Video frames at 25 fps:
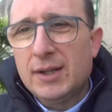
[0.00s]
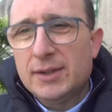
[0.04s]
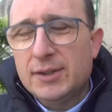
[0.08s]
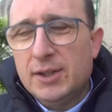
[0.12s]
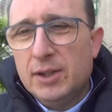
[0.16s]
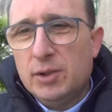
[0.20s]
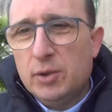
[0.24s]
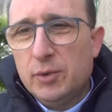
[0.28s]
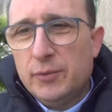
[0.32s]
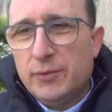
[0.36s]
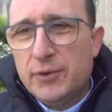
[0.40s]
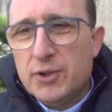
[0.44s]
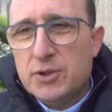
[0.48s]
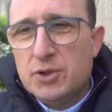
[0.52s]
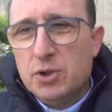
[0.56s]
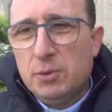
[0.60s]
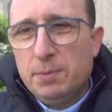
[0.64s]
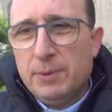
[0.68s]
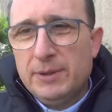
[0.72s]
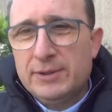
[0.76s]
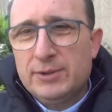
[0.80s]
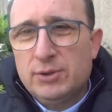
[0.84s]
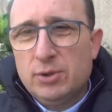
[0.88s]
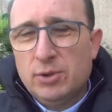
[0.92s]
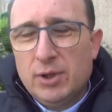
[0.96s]
dell'ufficio dell'ufficio
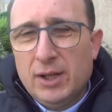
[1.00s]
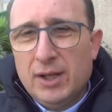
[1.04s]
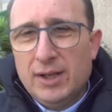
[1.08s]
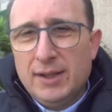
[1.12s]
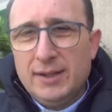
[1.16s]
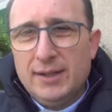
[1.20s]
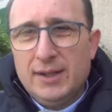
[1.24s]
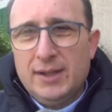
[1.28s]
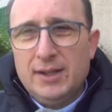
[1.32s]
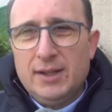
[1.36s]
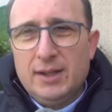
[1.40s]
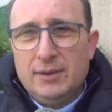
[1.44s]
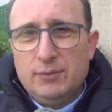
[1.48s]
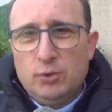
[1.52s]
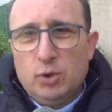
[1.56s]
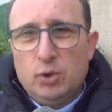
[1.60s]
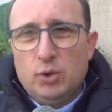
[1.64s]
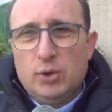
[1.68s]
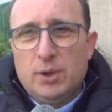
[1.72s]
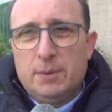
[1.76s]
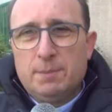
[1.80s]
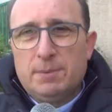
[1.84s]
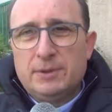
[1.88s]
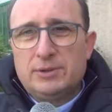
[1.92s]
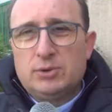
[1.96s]
pastorale del
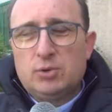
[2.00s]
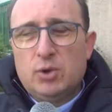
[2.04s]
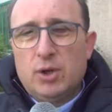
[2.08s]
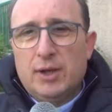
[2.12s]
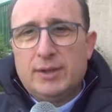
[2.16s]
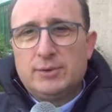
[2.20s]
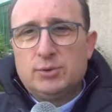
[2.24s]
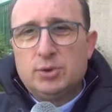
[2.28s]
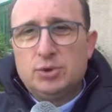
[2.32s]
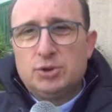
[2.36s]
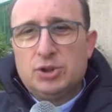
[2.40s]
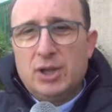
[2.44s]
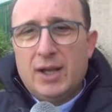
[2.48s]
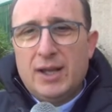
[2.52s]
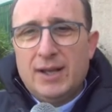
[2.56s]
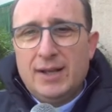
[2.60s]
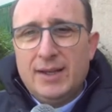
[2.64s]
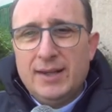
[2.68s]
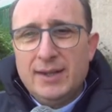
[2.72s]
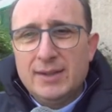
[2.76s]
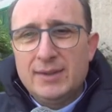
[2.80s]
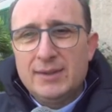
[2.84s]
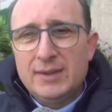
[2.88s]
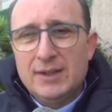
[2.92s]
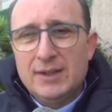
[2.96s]
lavoro e pastorale sociale,